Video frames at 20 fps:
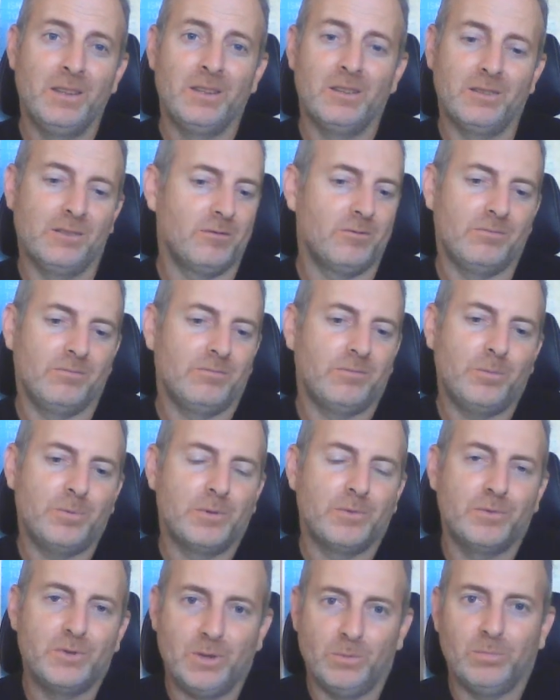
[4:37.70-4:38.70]
Э, в
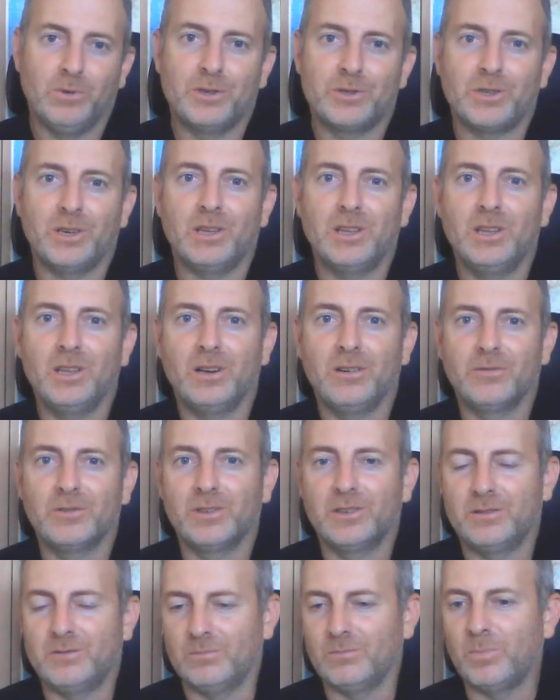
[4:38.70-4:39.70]
общем, все были шокированы
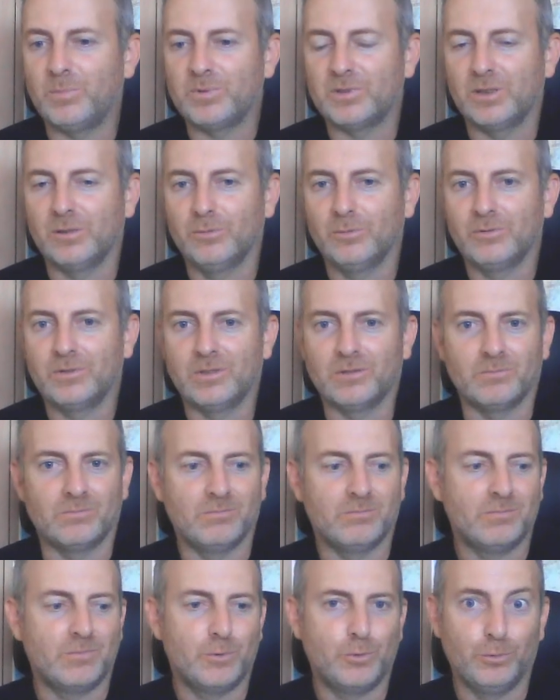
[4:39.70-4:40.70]
этим абсолютно
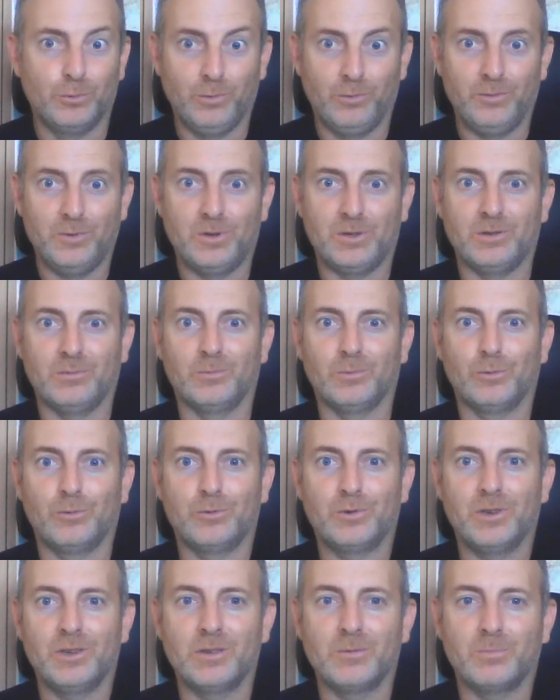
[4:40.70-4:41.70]
чудовищным
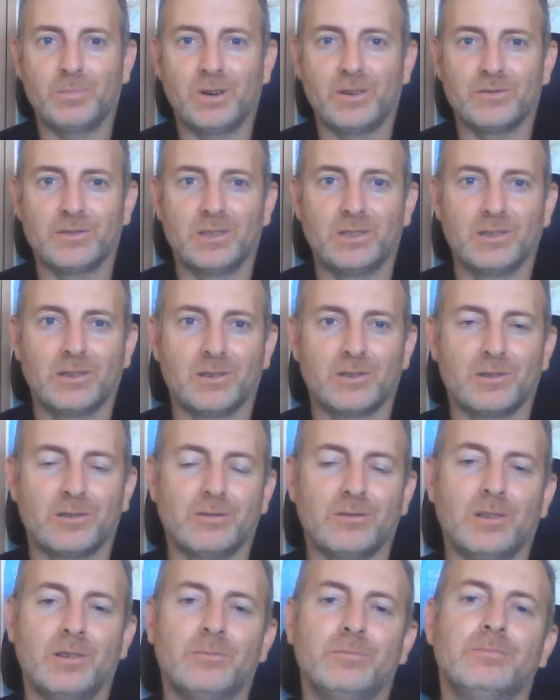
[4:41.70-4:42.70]
нарушением прав
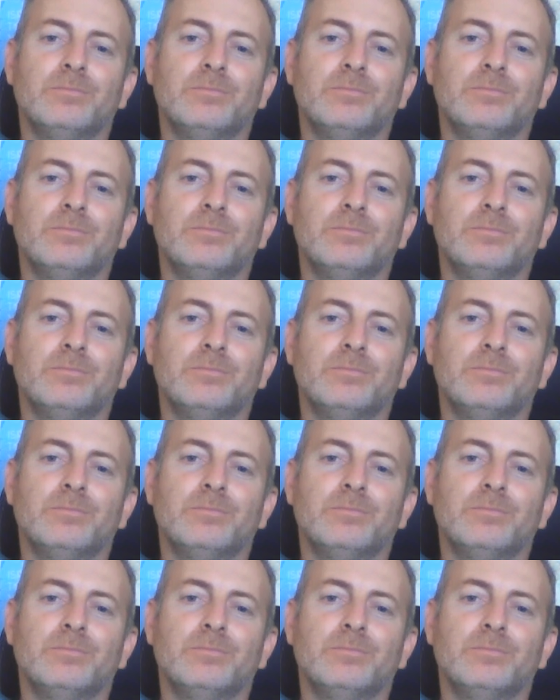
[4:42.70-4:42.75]
задержанного.